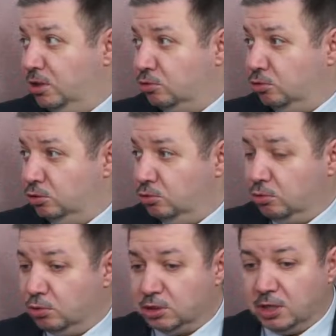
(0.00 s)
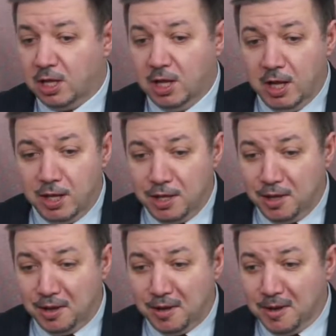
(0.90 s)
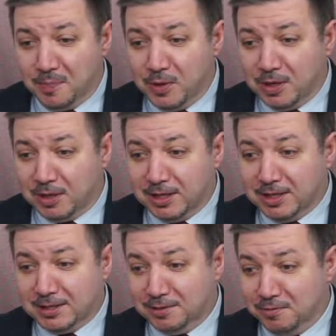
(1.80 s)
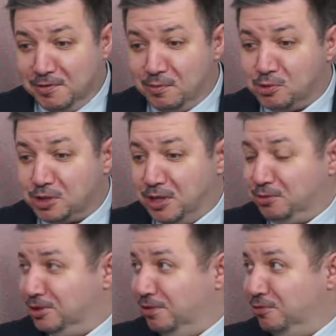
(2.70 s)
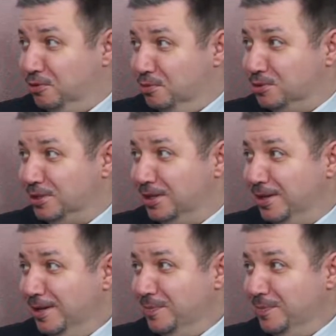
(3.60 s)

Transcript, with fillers: исходит угроза, и китайцев не выпускают из автобуса,